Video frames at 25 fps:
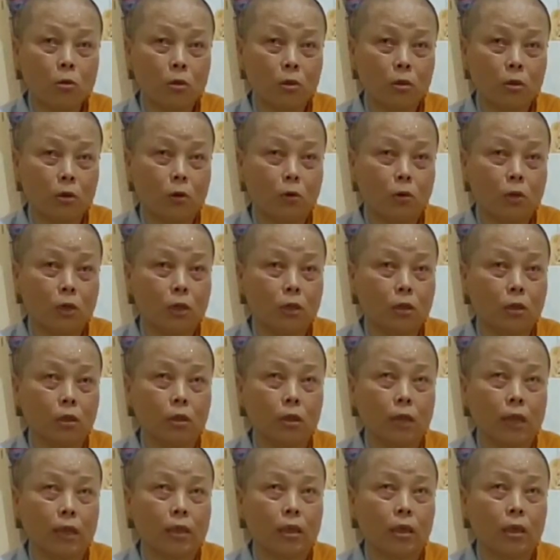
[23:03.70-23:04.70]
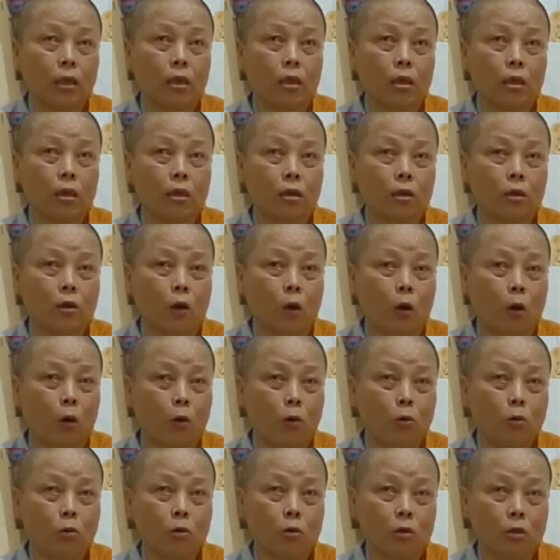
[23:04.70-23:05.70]
cứu người là gì?
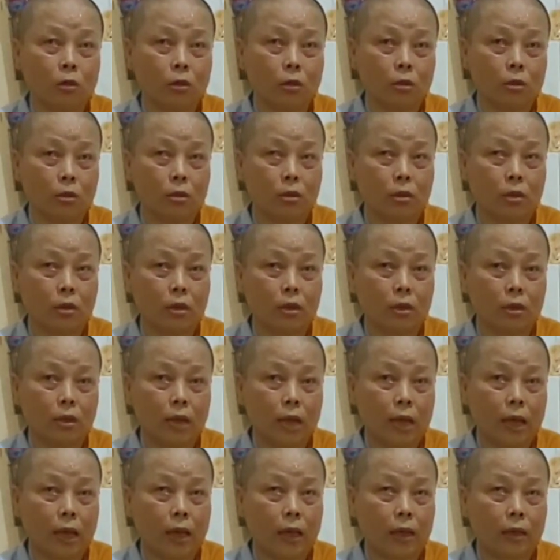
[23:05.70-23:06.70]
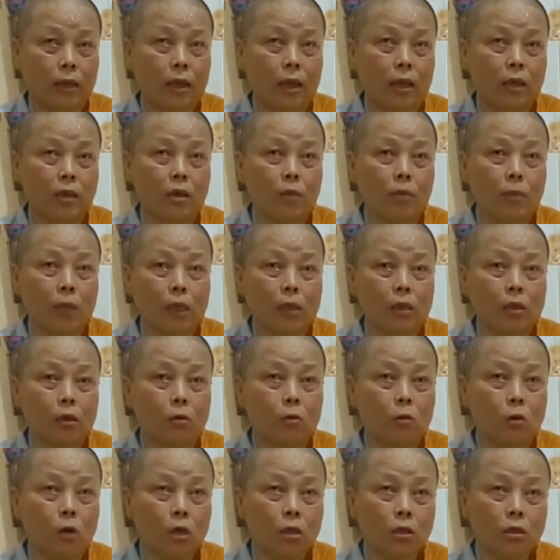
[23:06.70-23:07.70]
Khổ. Dạ. Là để cho mạnh
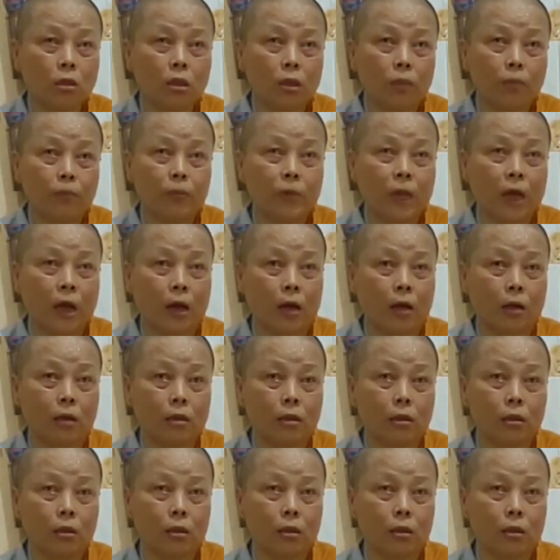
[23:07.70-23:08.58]
thường quân giúp đỡ